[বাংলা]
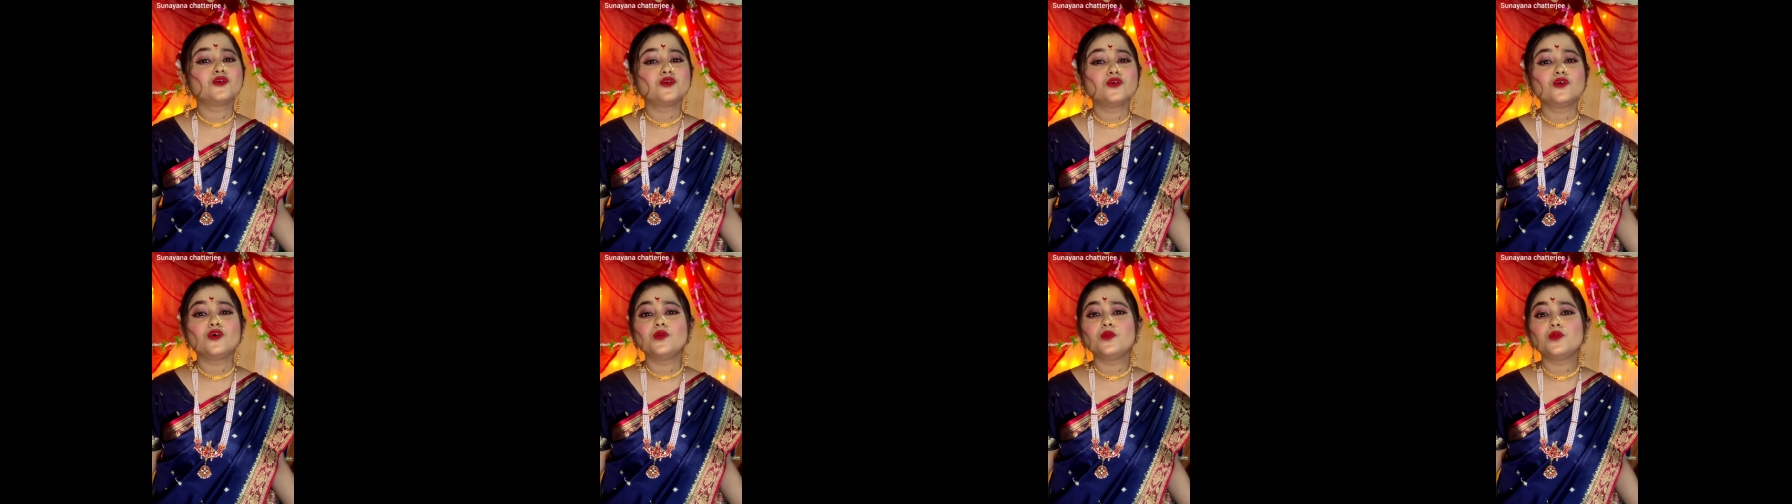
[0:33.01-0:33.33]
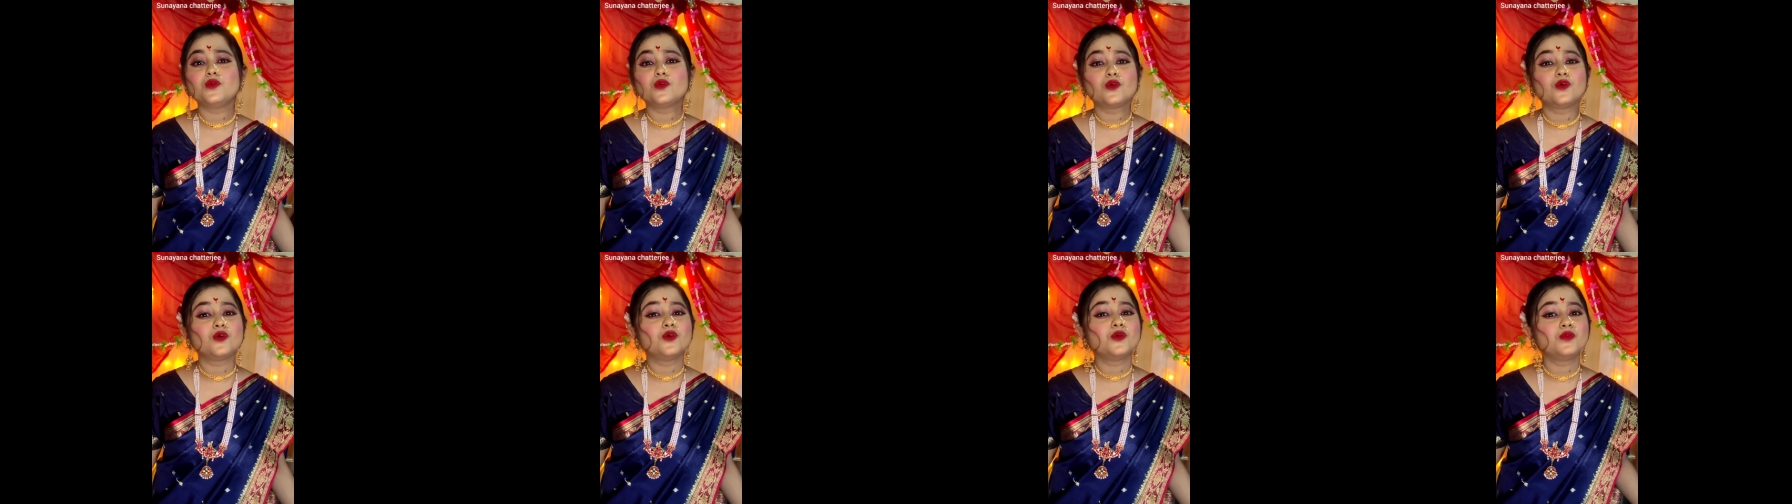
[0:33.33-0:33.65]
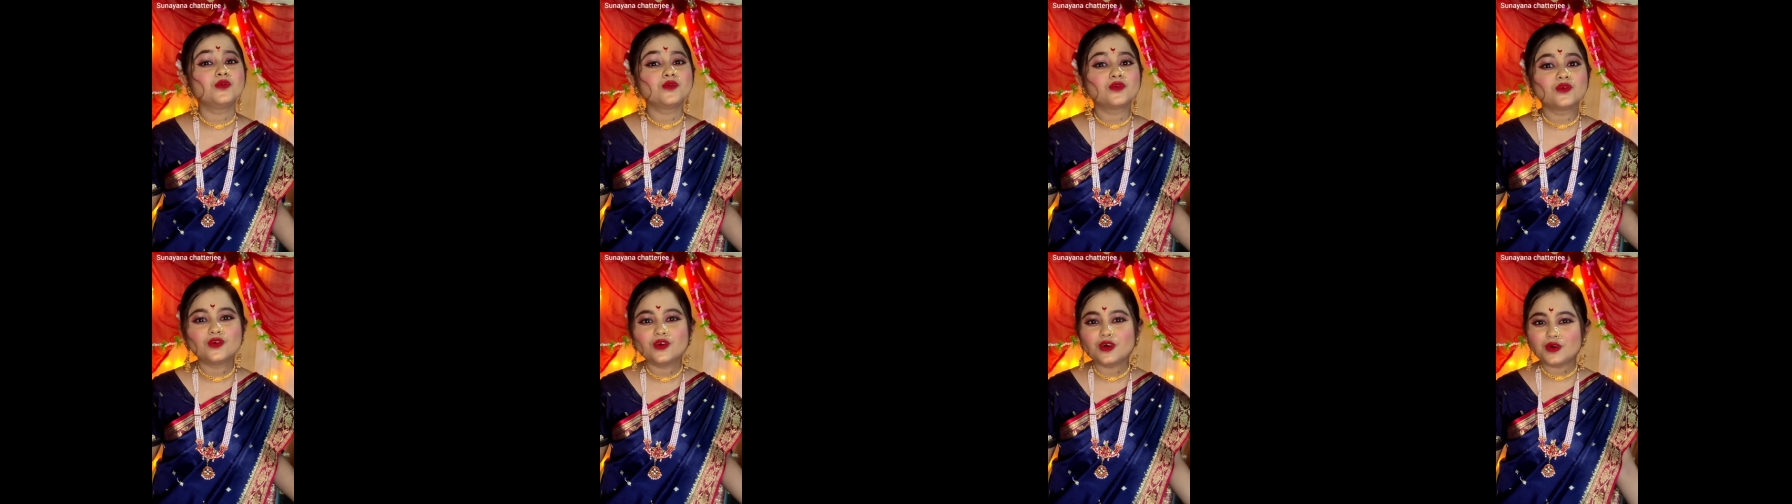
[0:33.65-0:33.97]
খুব
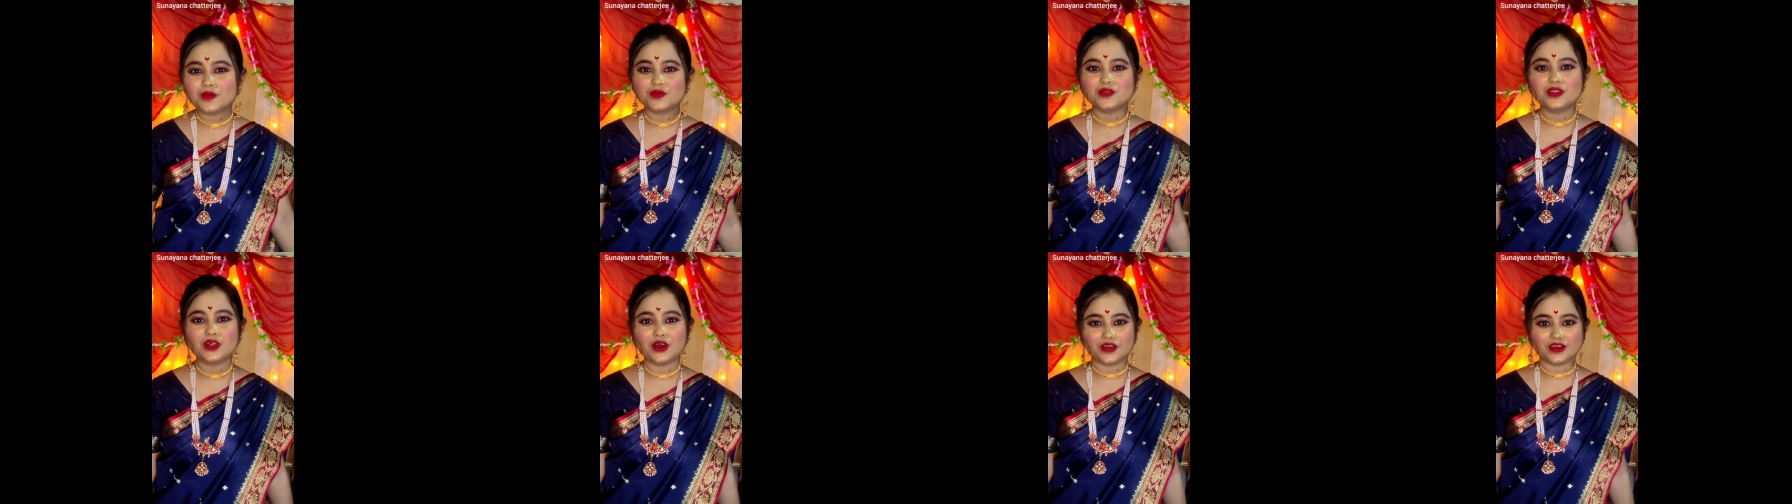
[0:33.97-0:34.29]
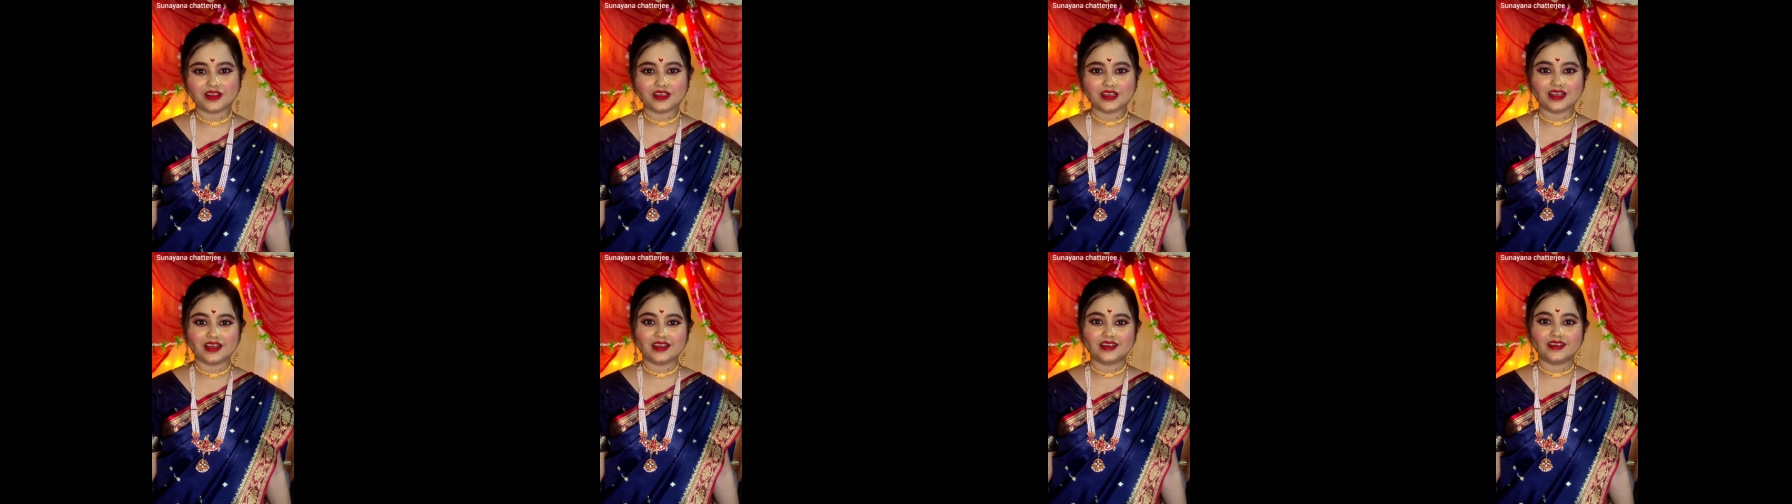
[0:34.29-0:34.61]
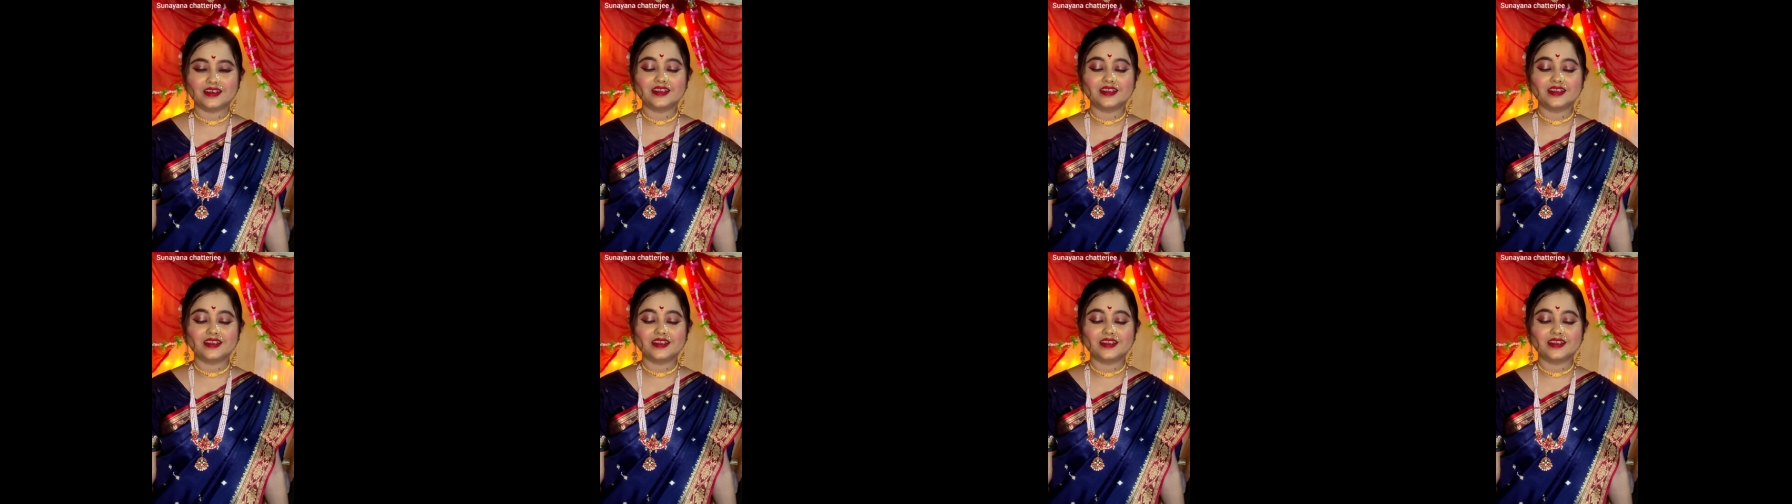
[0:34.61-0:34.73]
খুব খুব দরকার